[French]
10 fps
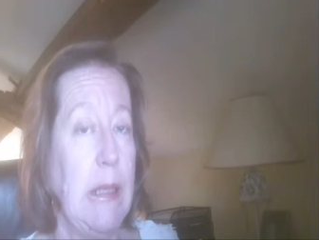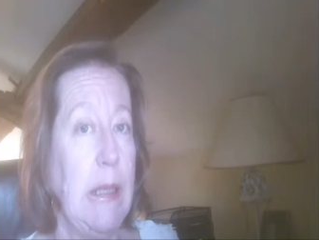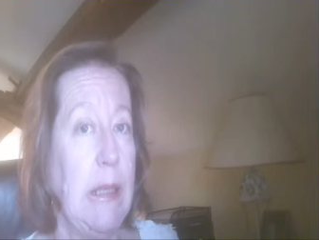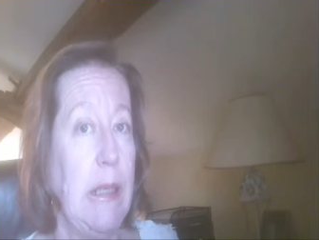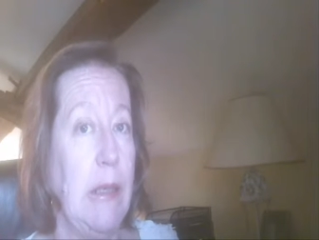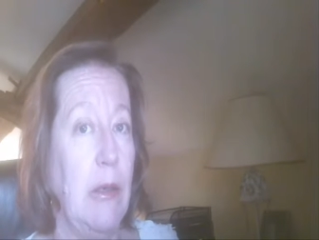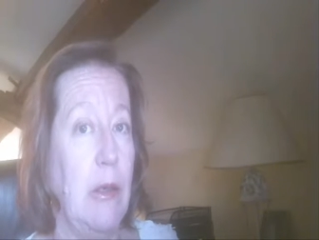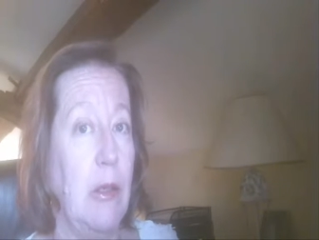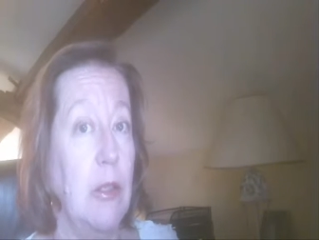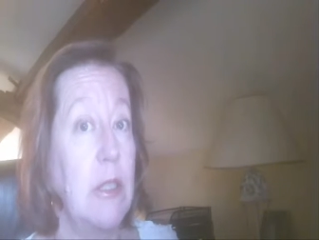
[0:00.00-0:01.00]

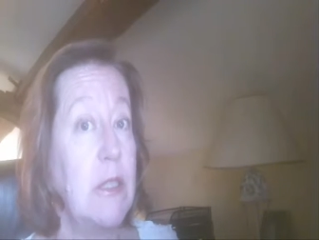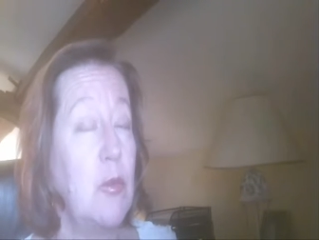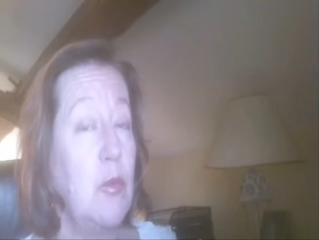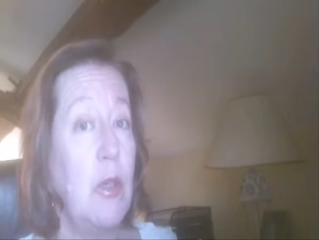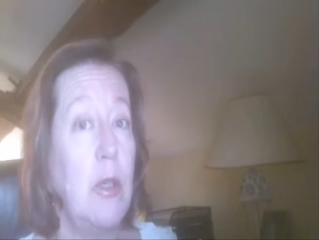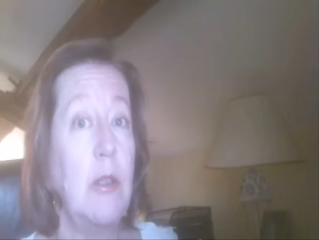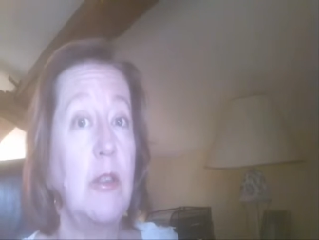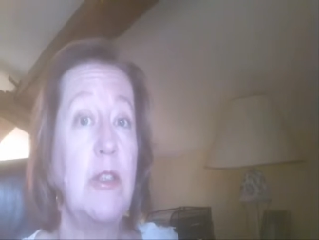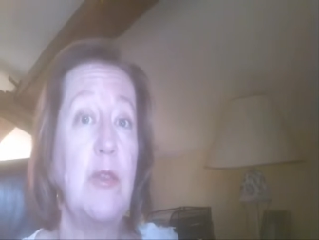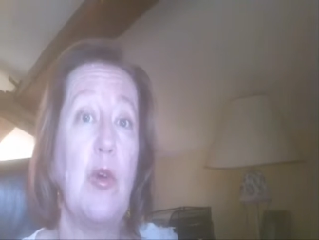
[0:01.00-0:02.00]
Euh, et, souvent,
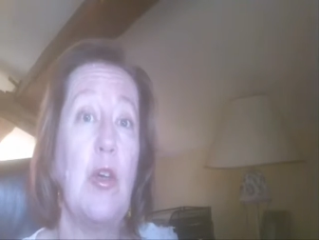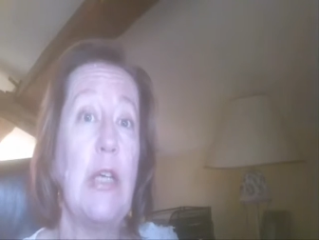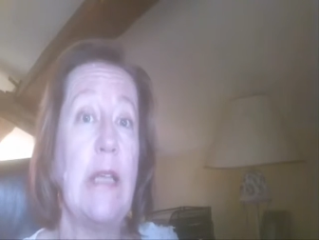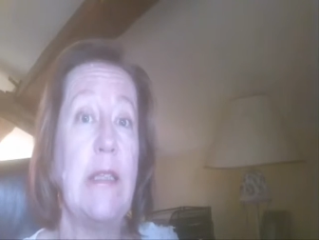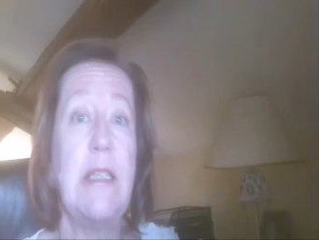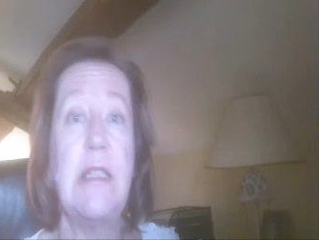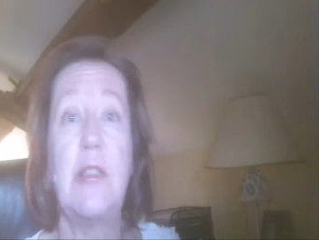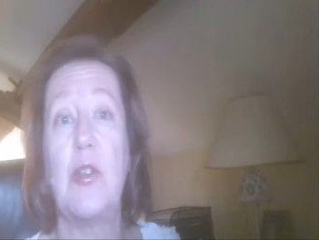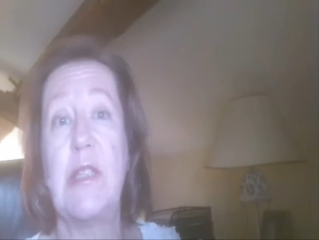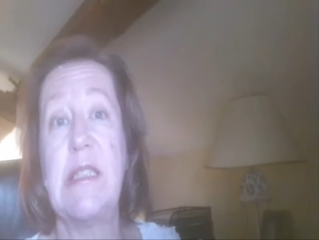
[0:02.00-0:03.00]
que si vous regardez
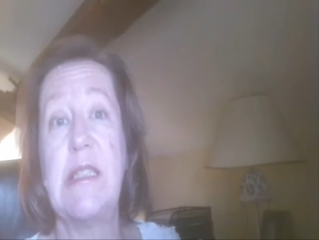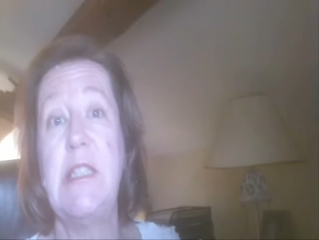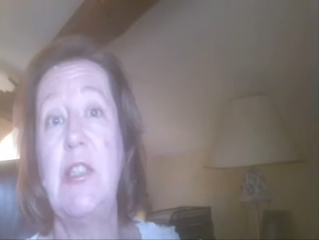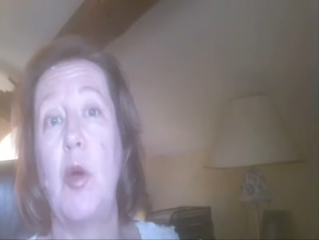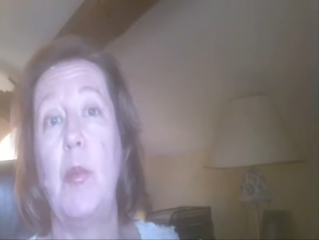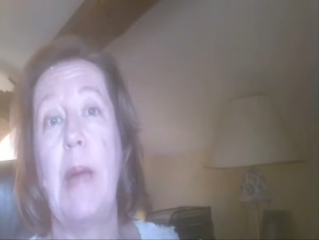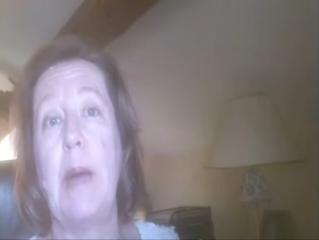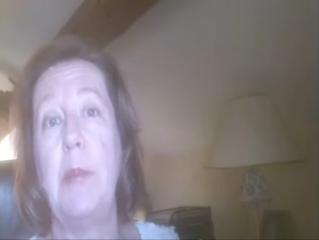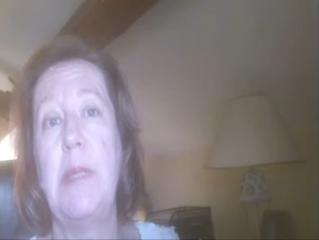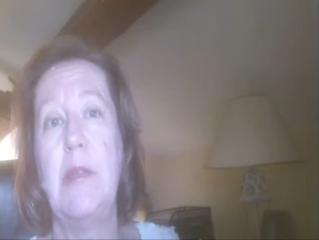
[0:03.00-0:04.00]
sur des sites comme
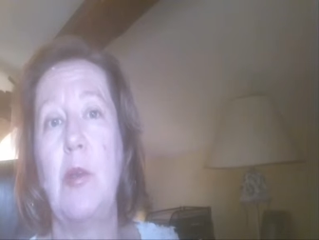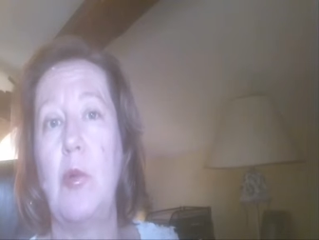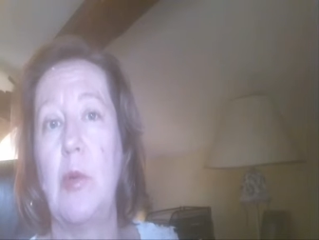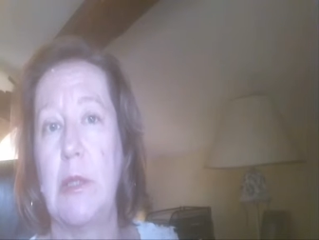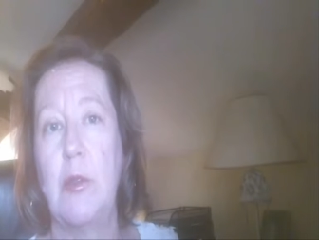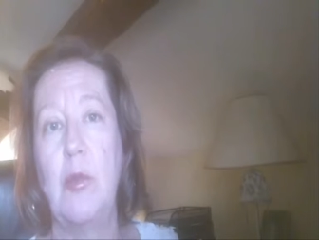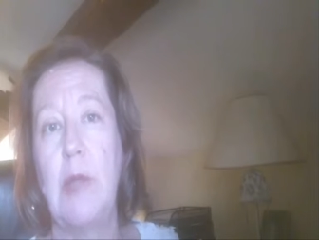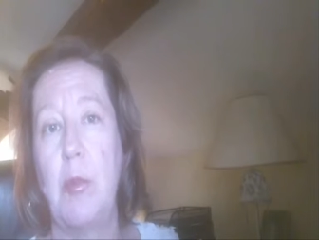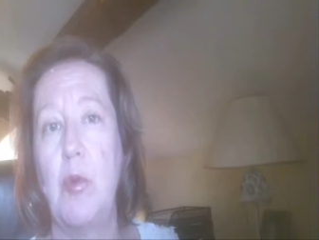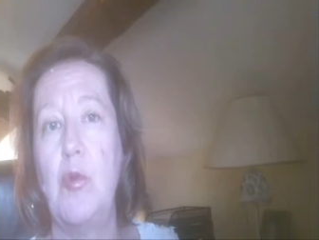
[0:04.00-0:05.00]
Marmiton et tout,
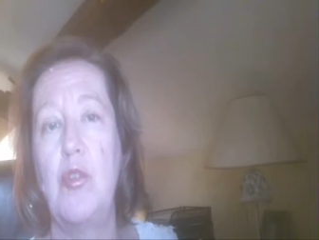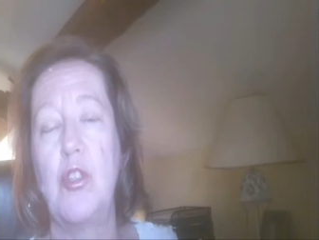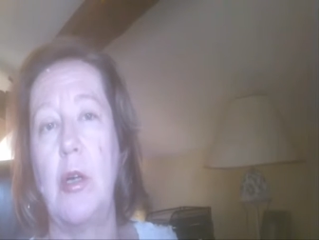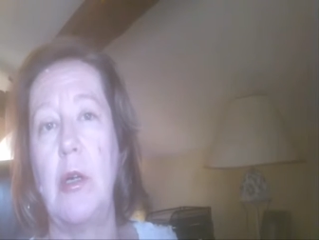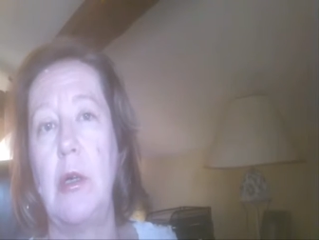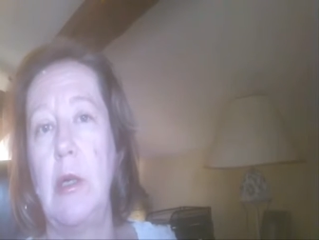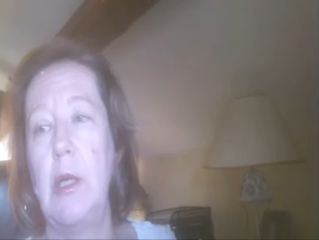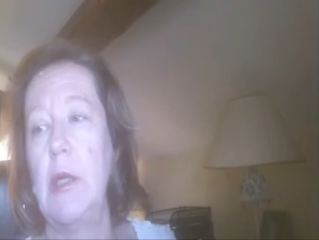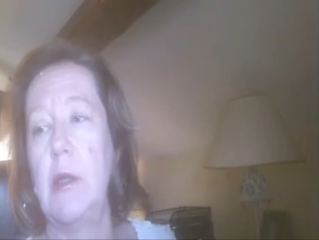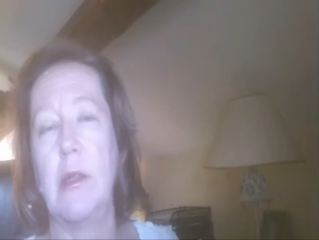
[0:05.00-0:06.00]
il y a beaucoup de gens
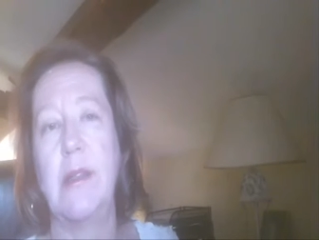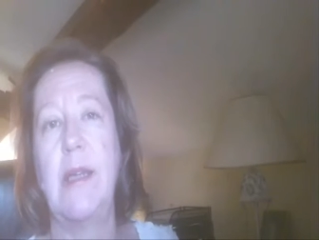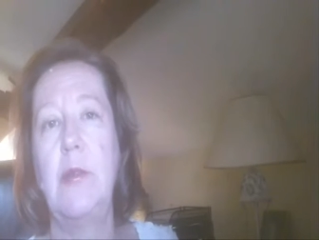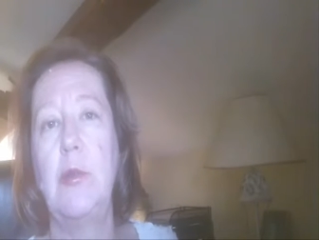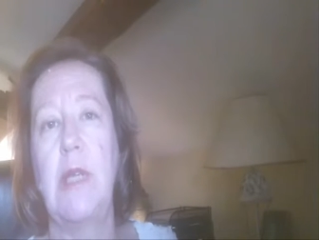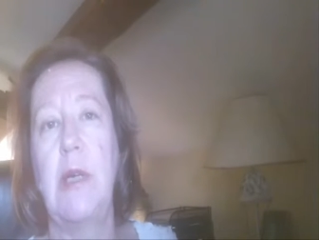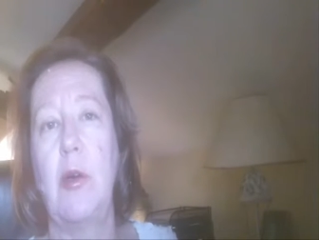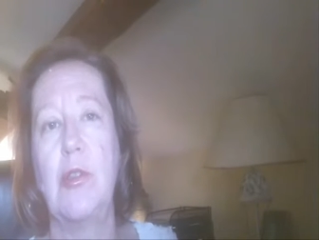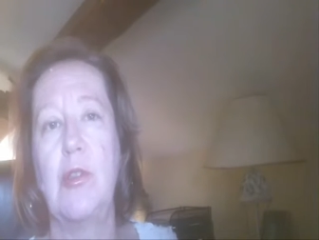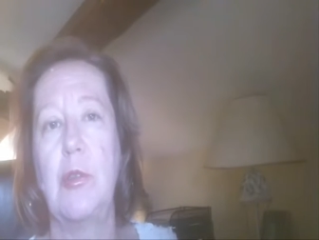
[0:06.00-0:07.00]
dans tel ou telle
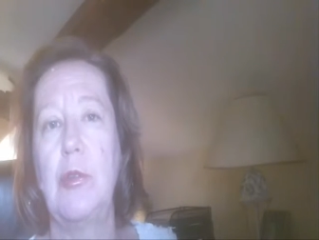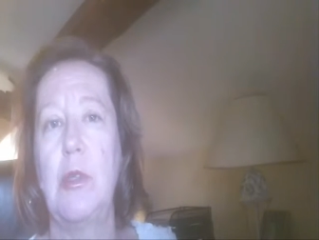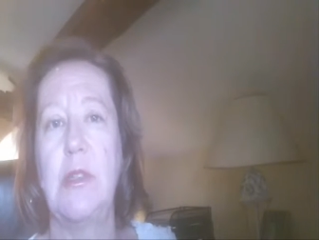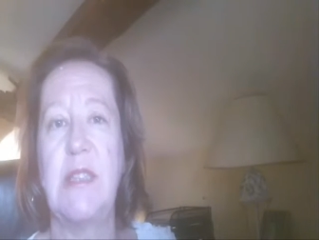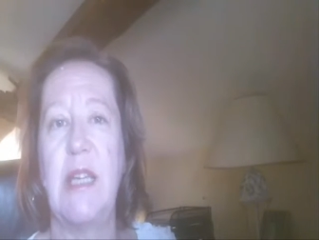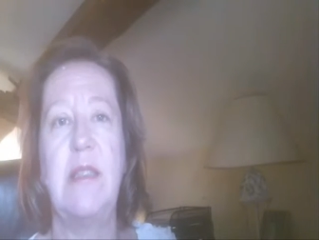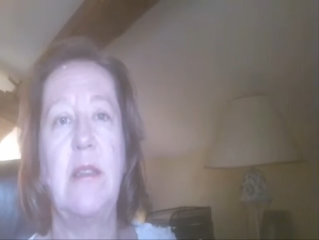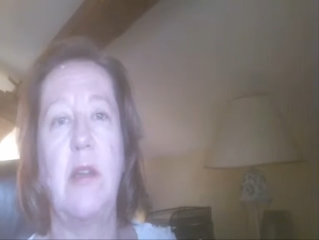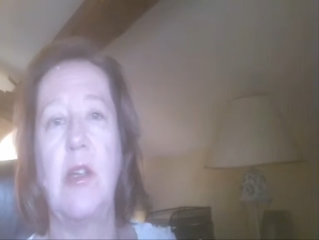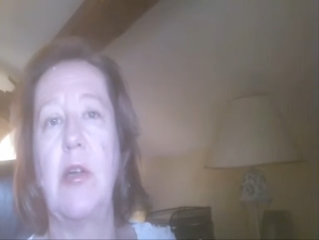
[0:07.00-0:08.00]
recette,
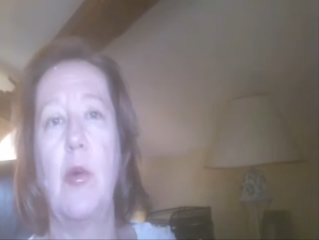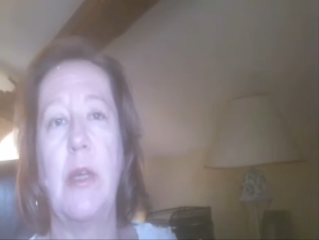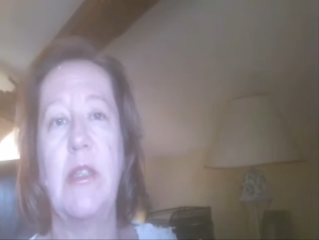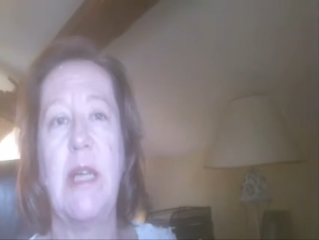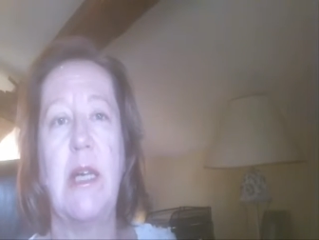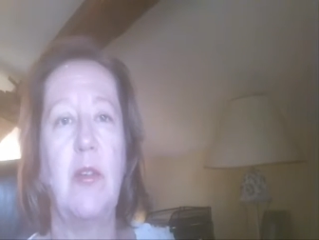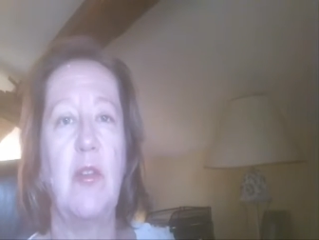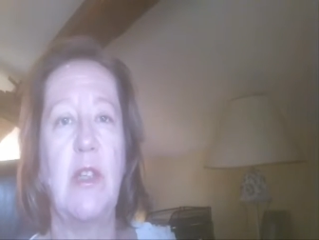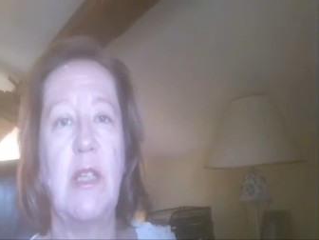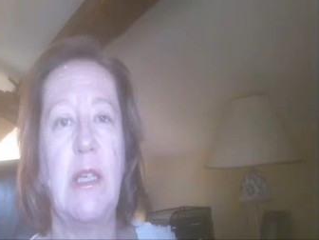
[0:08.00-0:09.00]
dans les commentaires, ils,
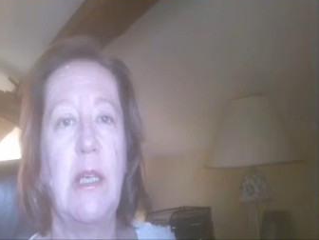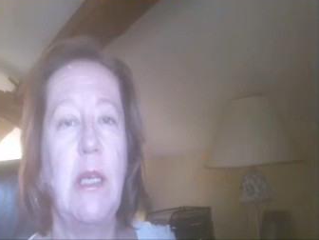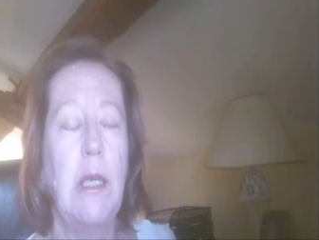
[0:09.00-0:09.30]
fait,